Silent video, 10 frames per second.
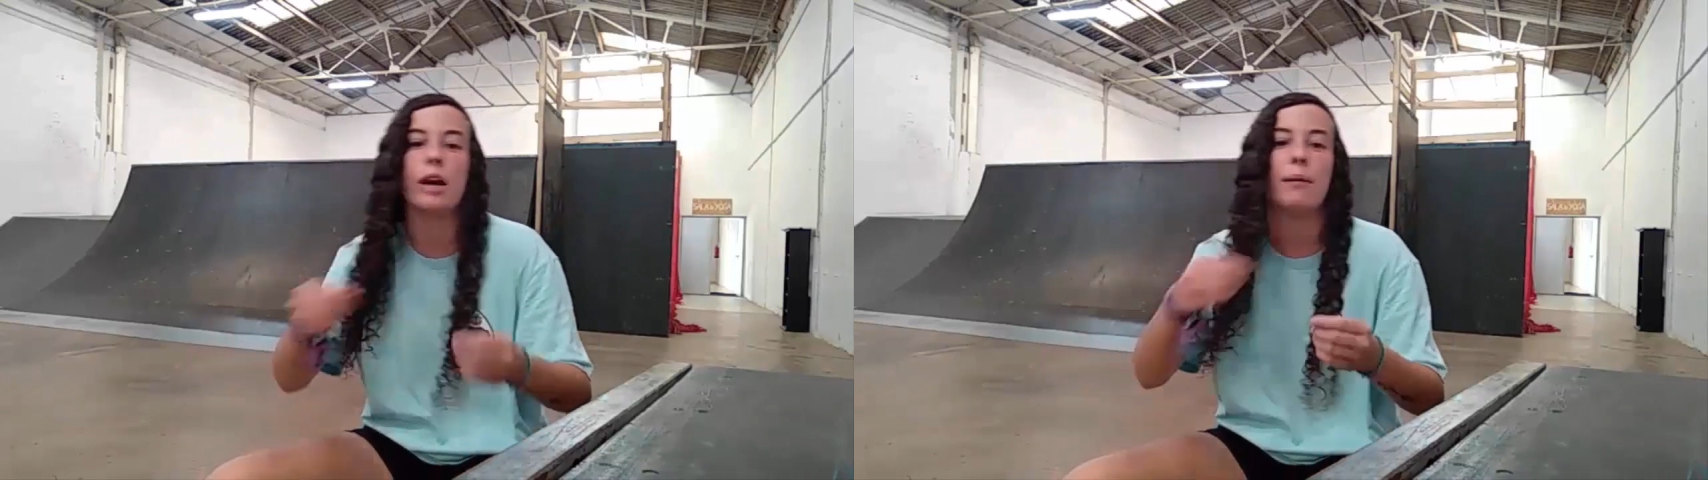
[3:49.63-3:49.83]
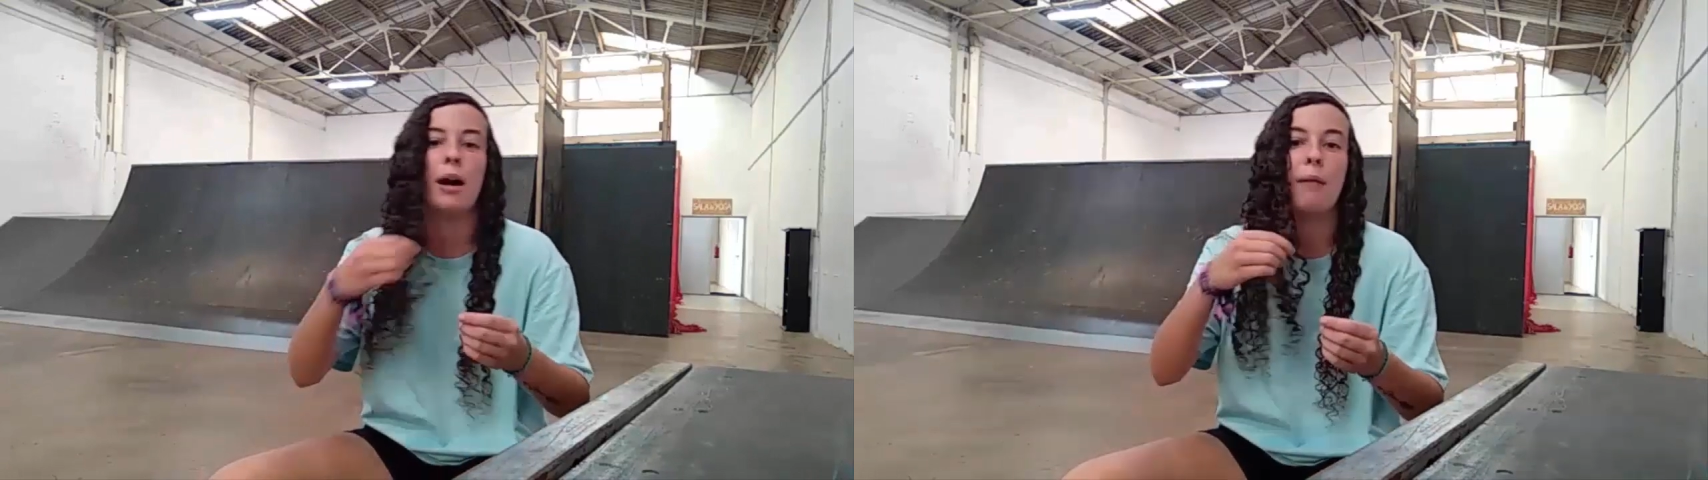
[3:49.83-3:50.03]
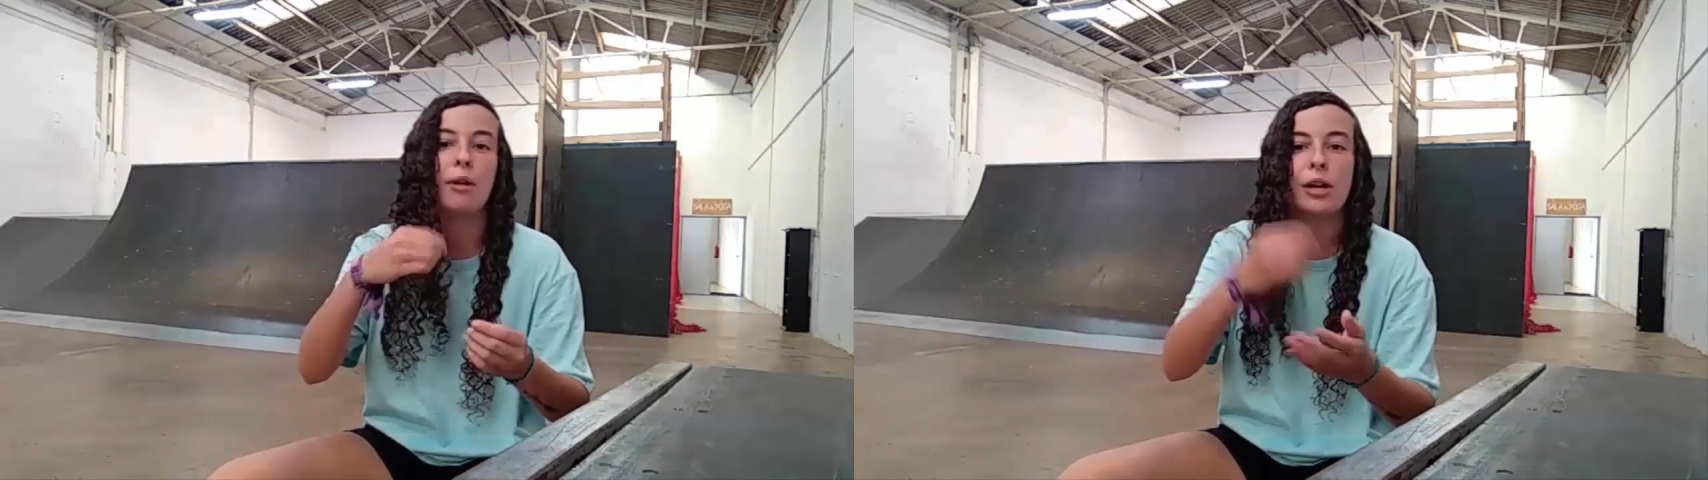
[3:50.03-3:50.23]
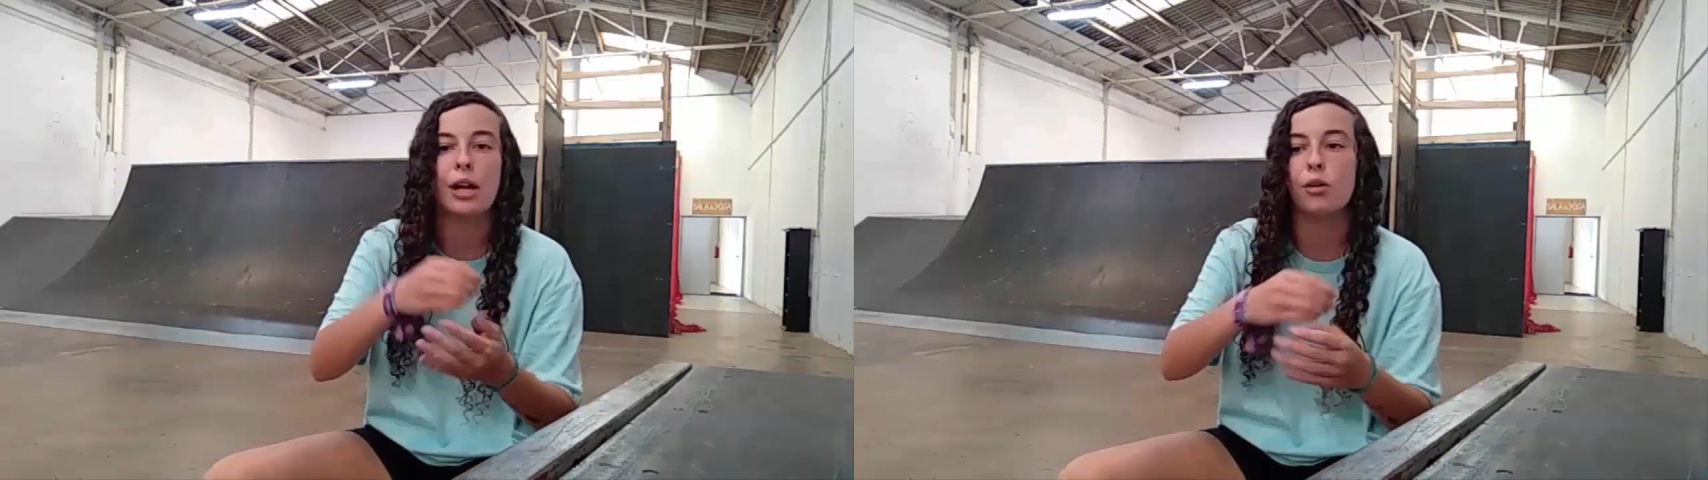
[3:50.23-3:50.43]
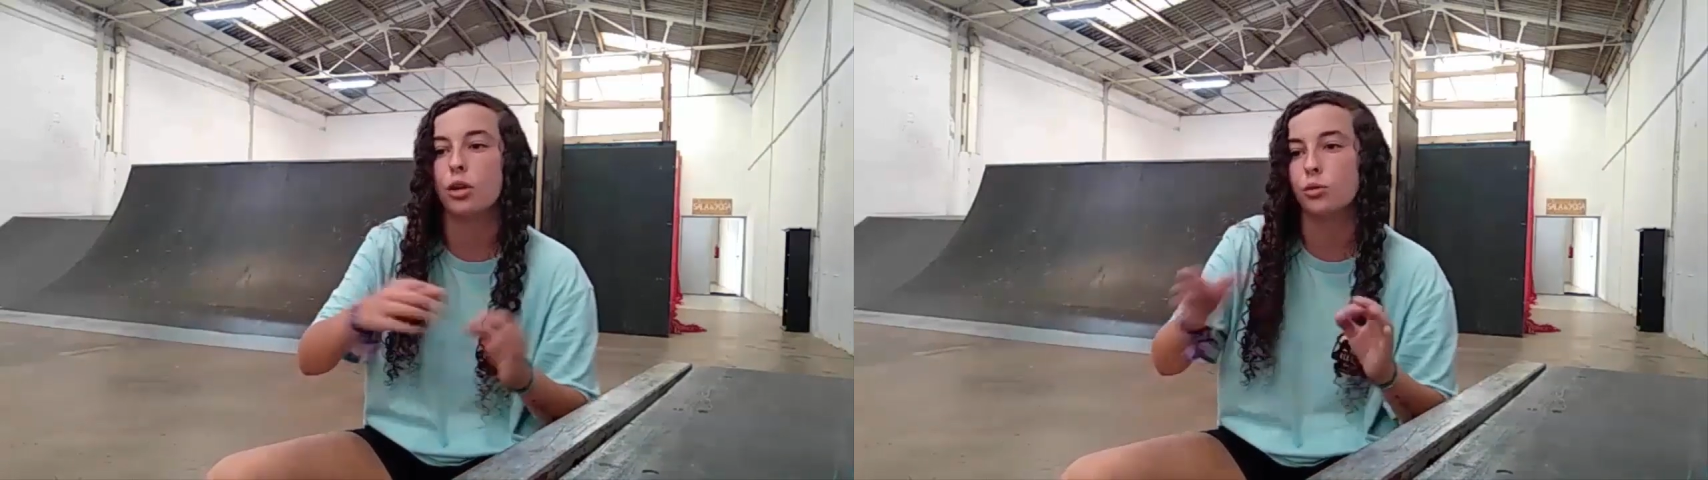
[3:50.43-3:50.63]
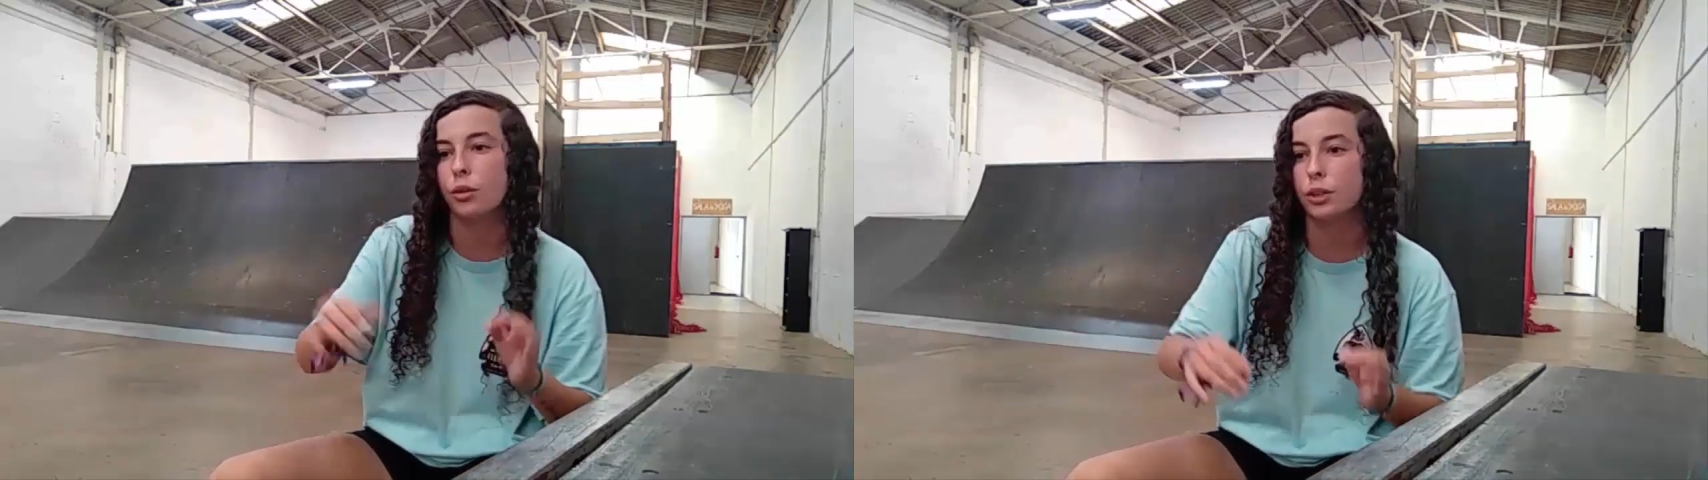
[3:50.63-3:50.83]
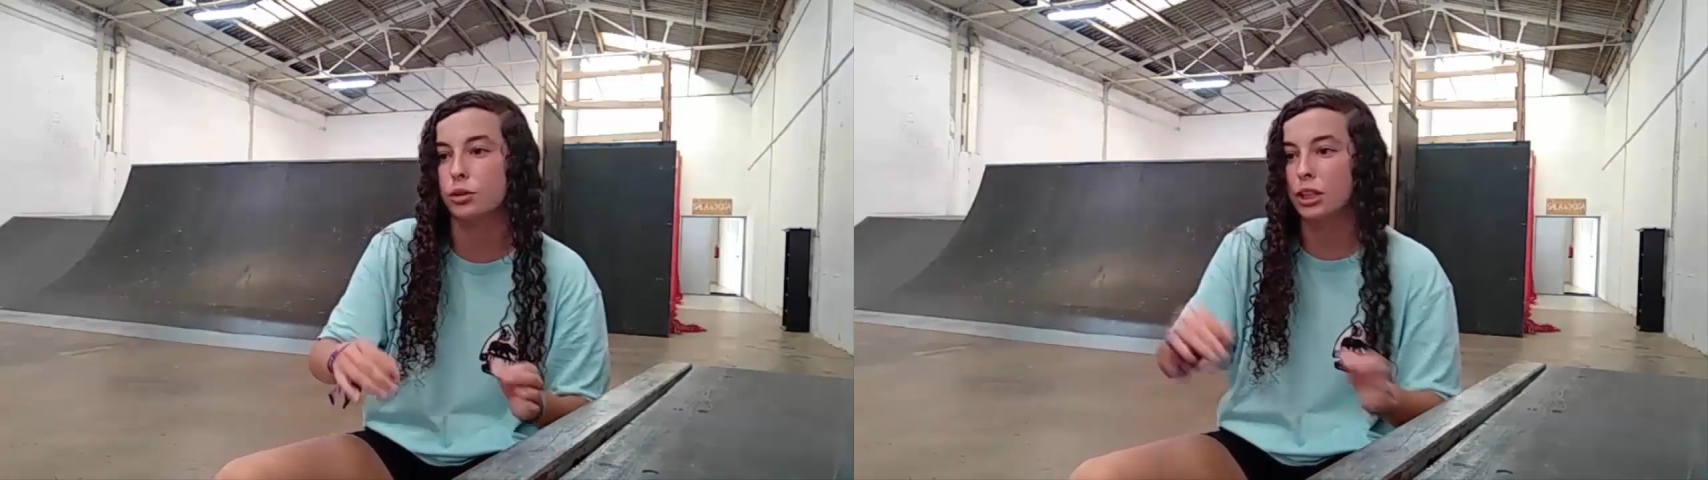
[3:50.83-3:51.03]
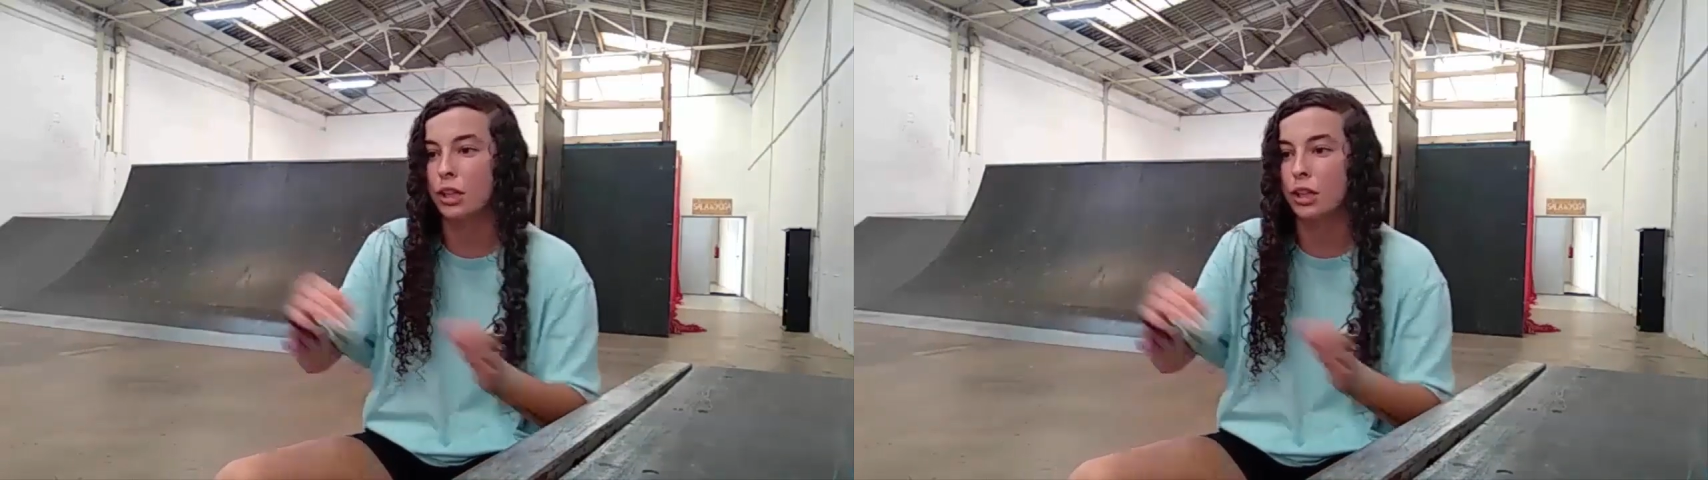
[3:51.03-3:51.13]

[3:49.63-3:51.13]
voy a, valorar lo que tú haces.